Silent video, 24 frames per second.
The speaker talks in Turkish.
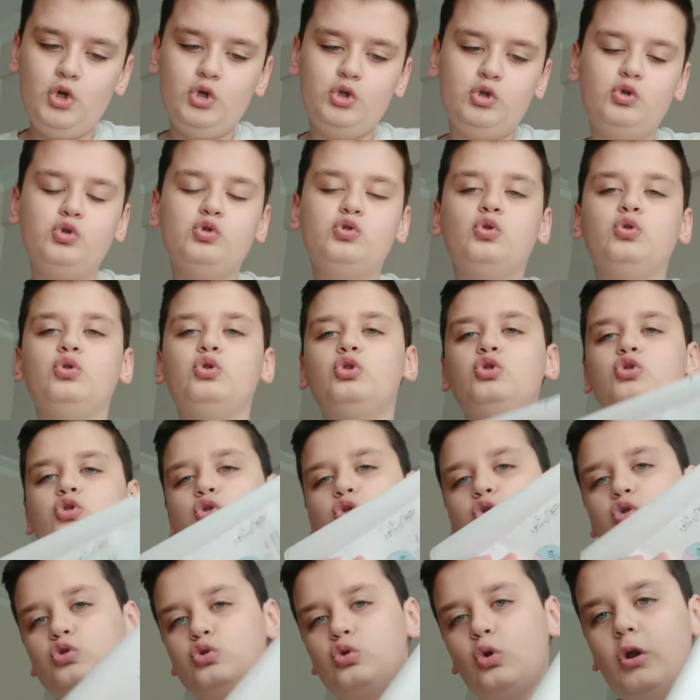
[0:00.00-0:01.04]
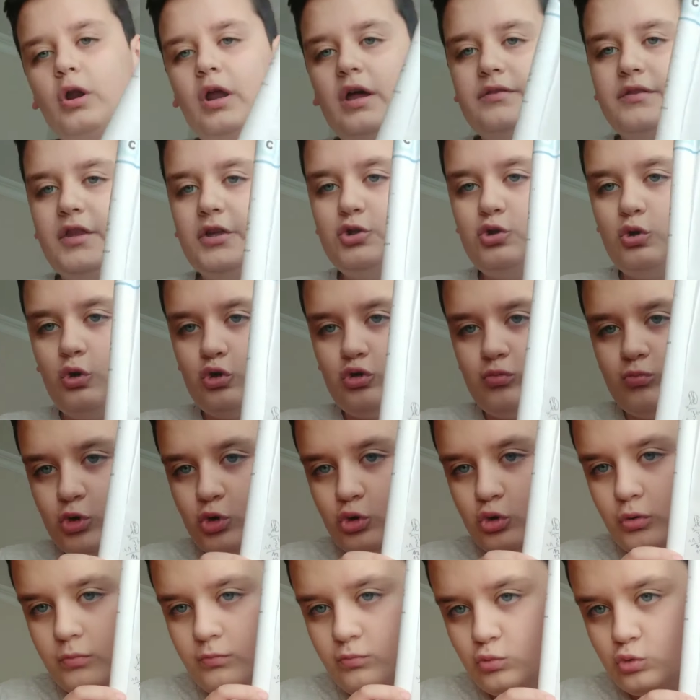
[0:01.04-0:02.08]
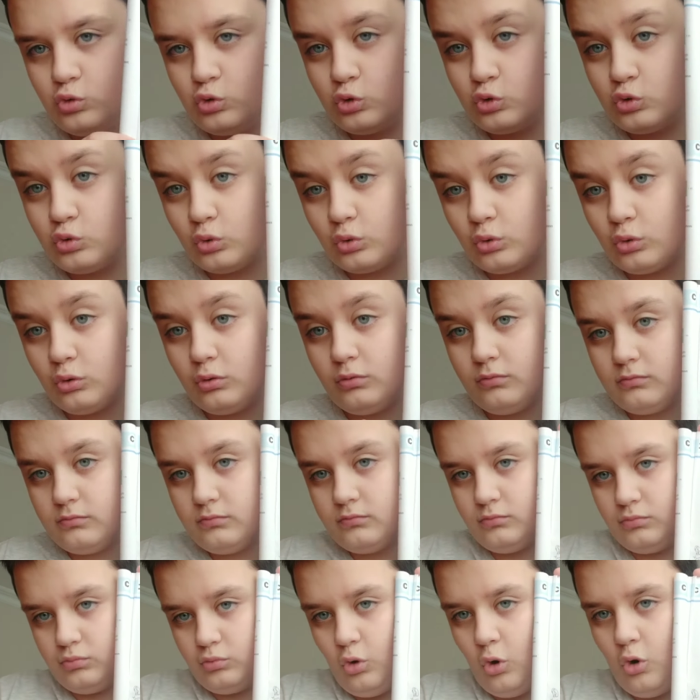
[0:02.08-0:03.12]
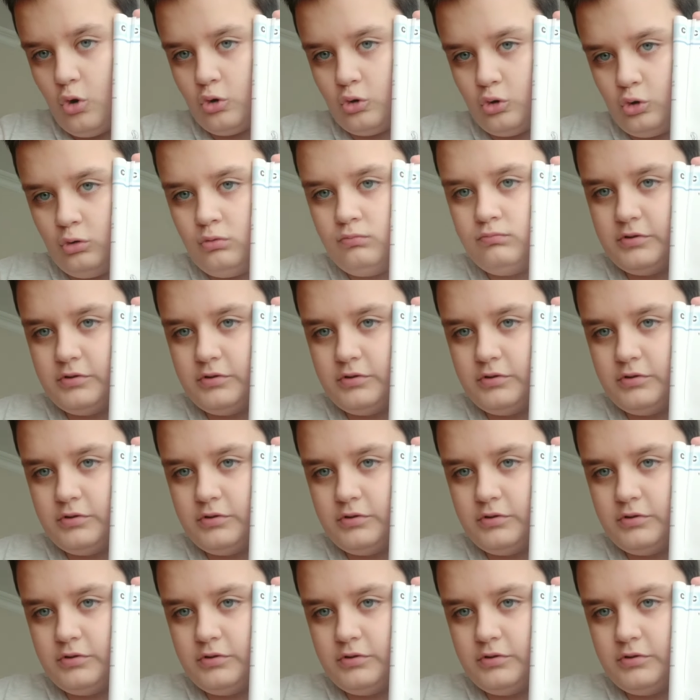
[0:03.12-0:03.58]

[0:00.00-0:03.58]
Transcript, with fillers: Şu soruyu çünkü son anda çözmüştüm. Şu soru doğru